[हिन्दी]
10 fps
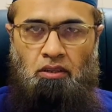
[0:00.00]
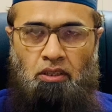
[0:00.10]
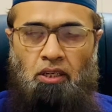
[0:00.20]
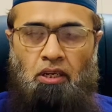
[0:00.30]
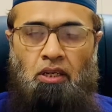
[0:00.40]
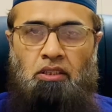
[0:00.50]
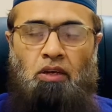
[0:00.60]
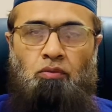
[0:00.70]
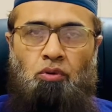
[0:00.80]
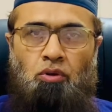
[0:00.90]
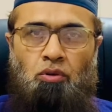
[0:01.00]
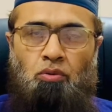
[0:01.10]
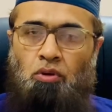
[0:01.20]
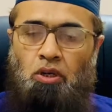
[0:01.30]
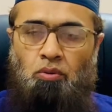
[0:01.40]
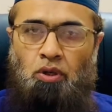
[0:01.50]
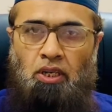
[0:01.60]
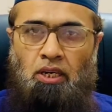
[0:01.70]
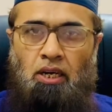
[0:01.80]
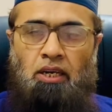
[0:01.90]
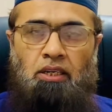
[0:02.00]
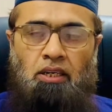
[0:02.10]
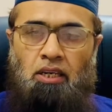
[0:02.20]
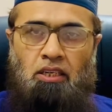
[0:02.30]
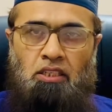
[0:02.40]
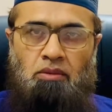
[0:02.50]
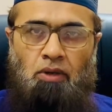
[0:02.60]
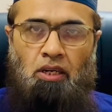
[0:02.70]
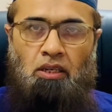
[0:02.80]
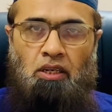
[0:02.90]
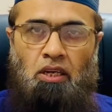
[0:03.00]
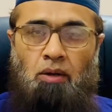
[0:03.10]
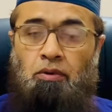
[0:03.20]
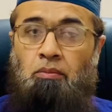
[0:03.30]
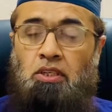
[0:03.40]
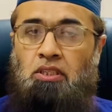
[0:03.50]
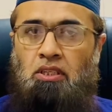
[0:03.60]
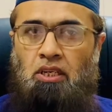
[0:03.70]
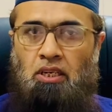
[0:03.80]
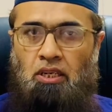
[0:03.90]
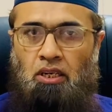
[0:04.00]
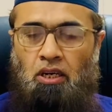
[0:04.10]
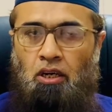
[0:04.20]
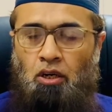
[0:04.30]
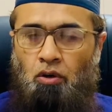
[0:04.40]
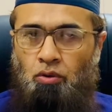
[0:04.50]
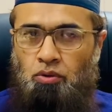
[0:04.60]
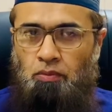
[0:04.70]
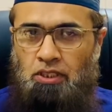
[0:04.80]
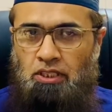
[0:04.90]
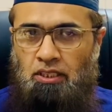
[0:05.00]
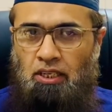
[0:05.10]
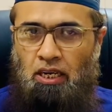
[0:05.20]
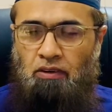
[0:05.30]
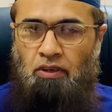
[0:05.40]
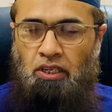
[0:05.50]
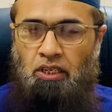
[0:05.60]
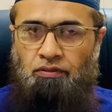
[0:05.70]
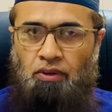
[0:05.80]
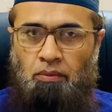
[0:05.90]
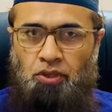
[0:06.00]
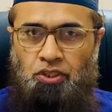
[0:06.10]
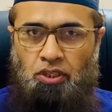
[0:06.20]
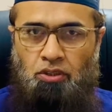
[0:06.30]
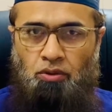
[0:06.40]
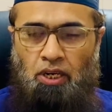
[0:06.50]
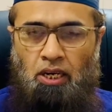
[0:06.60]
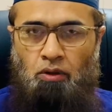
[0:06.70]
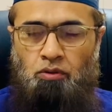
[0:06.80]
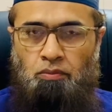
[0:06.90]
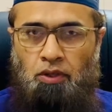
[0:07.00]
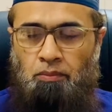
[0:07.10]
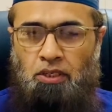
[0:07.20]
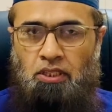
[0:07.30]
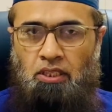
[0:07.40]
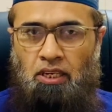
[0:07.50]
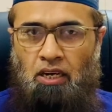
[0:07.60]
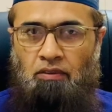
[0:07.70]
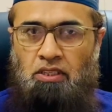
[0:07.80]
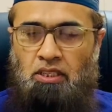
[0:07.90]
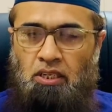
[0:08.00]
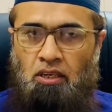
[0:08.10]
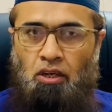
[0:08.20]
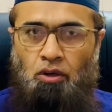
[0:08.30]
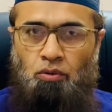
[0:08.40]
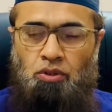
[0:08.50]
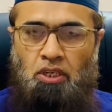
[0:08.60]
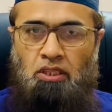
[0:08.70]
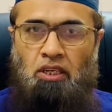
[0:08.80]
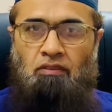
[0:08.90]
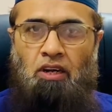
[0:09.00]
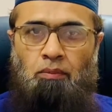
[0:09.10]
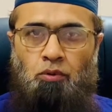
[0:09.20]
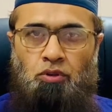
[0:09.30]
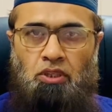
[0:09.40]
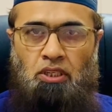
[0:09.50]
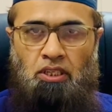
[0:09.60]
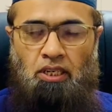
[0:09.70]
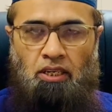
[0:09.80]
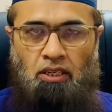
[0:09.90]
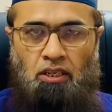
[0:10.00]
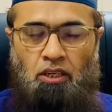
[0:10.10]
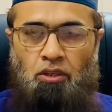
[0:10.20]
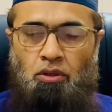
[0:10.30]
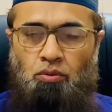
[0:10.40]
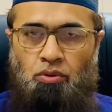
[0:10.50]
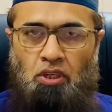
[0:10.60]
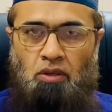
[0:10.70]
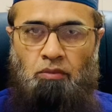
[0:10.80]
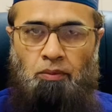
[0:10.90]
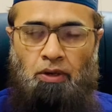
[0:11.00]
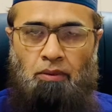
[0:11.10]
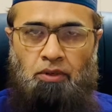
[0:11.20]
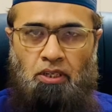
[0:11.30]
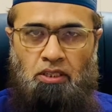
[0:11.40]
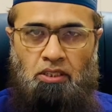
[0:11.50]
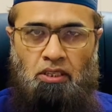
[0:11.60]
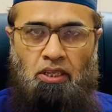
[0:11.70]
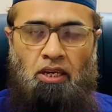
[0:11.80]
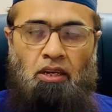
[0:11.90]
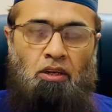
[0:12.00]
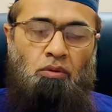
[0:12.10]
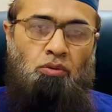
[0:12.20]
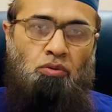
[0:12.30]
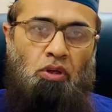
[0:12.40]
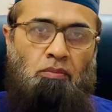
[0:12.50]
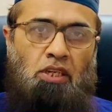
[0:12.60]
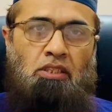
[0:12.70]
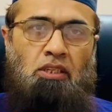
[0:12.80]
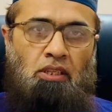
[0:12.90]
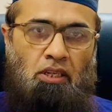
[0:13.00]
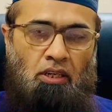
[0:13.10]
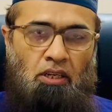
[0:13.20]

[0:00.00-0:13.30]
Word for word: ठीक जब वो गूगल खोलेगा इंटरनेट का इस्तेमाल करेगा अपने मकसद के लिए करेगा और उस मकसद के रेलिवेंट इंफॉर्मेशन जो है उस मकसद के रेलिवेंट स्किल उसके अंदर डेवलप होती चली जाएगी तो दूसरे नंबर पर आप ये कर सकते हैं कि उसको एक मकसद दें